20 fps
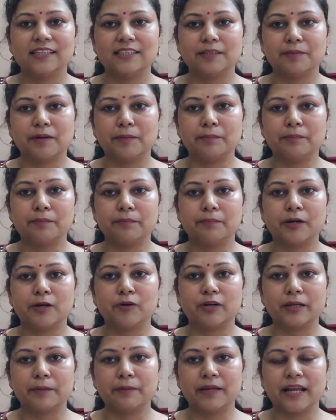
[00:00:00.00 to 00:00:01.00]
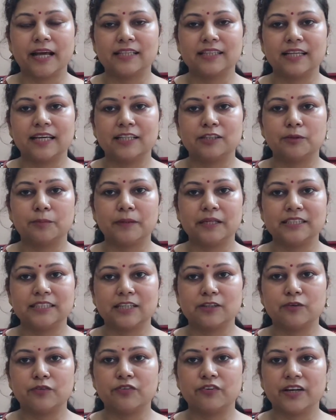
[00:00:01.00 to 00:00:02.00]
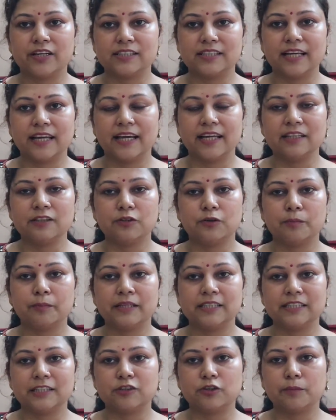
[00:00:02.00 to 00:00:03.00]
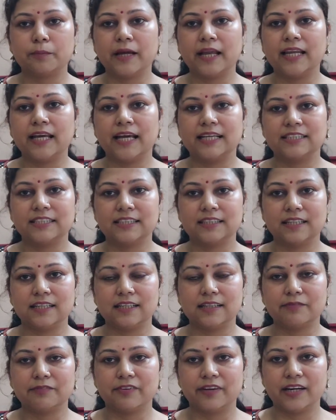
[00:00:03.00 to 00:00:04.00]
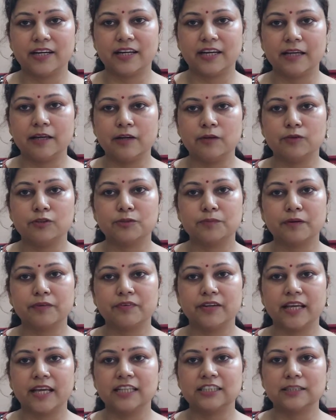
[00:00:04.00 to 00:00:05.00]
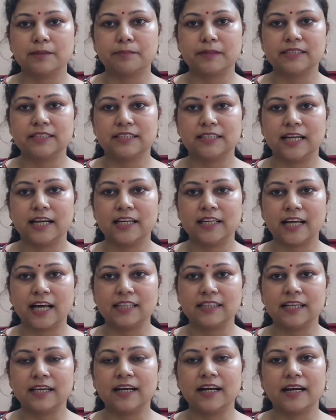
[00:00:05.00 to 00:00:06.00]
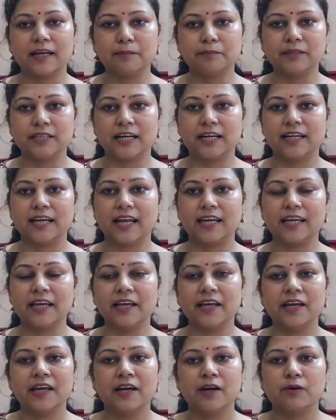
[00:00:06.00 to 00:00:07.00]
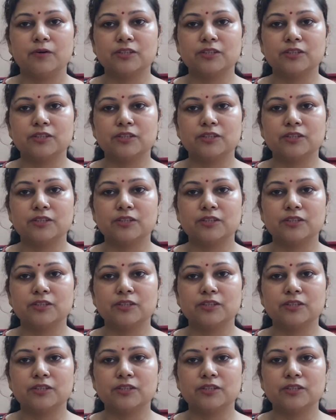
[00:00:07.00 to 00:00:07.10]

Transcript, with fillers: जब हम पकोड़े बनाते हैं तो बेसन को फेंटते हैं तो बेसन को पहले अच्छी तरह फेंट ले उसमें फिर एक चम्मच तेल डाल दे गरम तेल डाले